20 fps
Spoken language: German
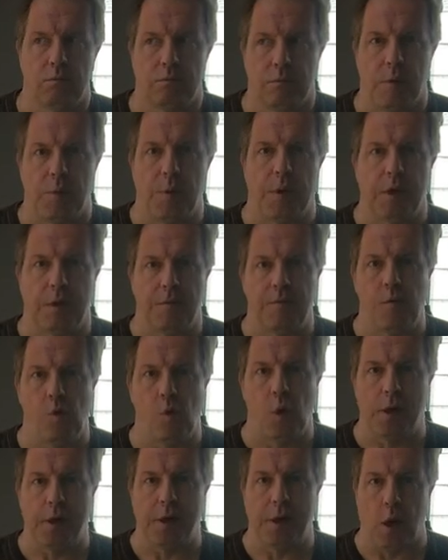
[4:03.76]
wenn man den
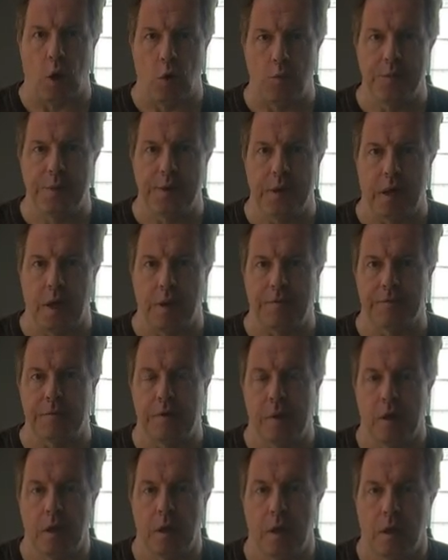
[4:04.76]
Foren glauben
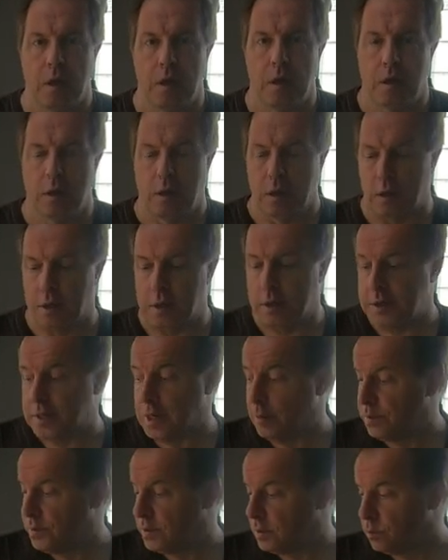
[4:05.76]
darf. Äh, ich
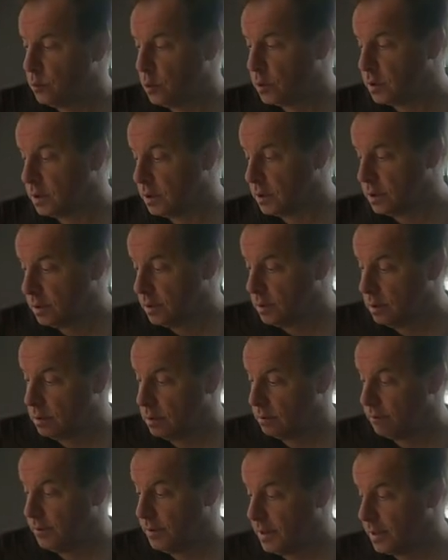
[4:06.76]
selbst nutze,
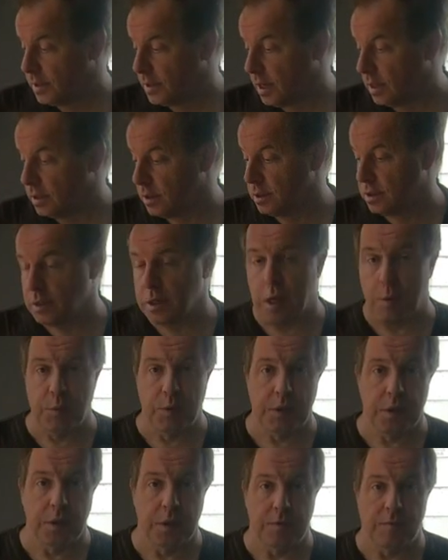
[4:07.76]
wie gesagt, diese
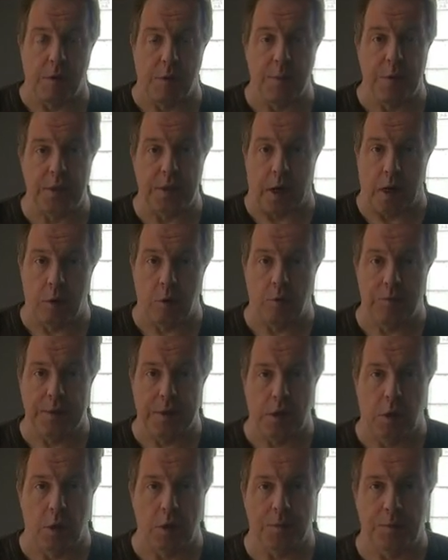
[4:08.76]
Nemesis, weil mir die Alco
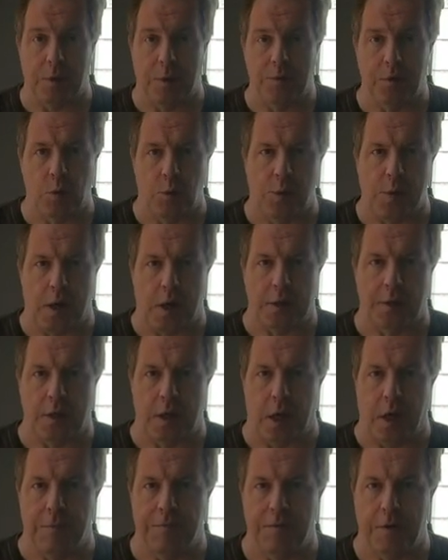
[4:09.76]
V-Logs beim
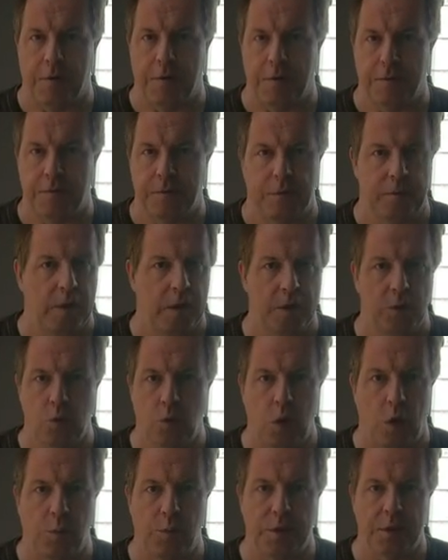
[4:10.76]
Doppelachse einfach viel
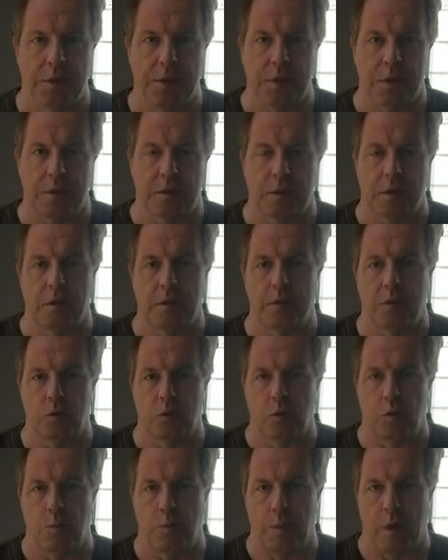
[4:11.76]
zu kompliziert sind
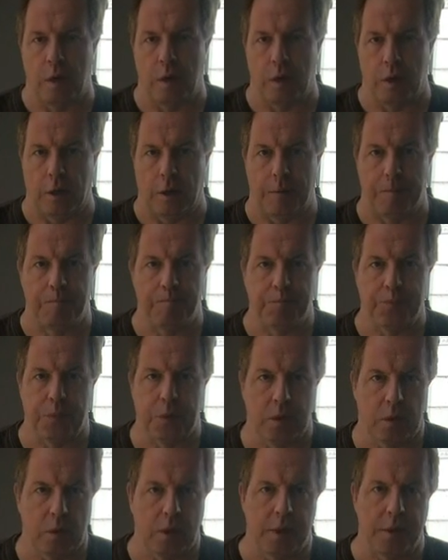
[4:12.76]
zum
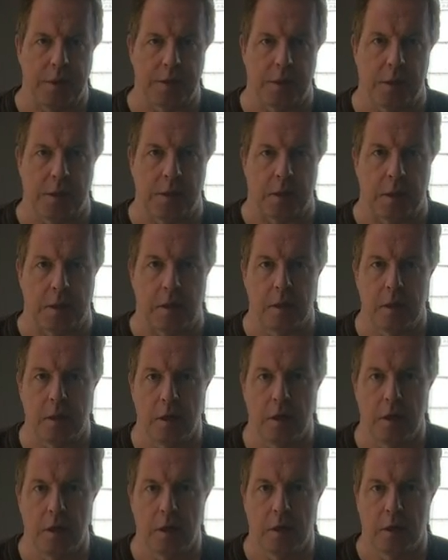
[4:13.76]
äh, installieren.
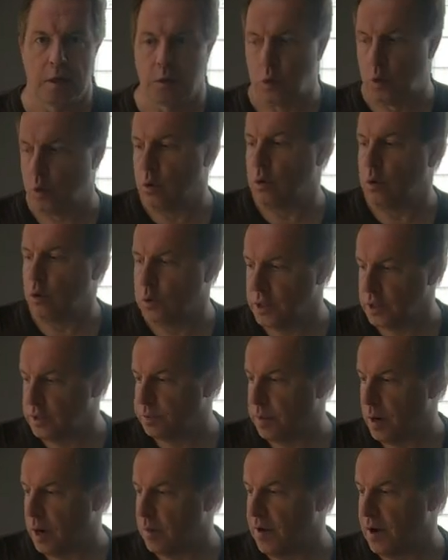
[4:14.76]
So, und
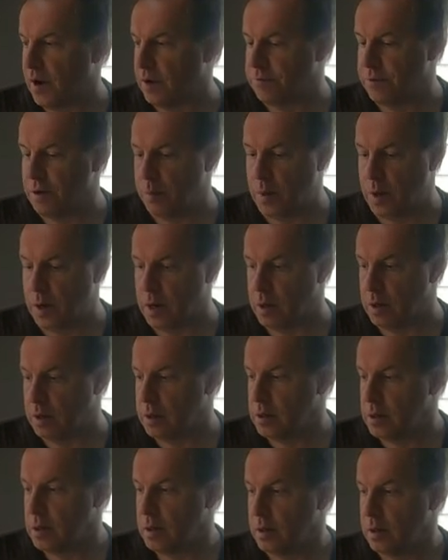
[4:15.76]
jetzt machen wir einfach mal
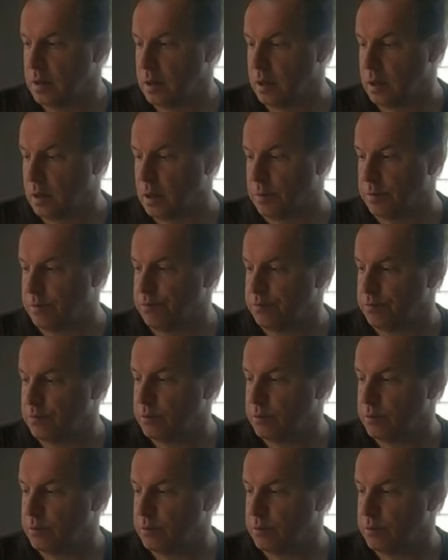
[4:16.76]
äh,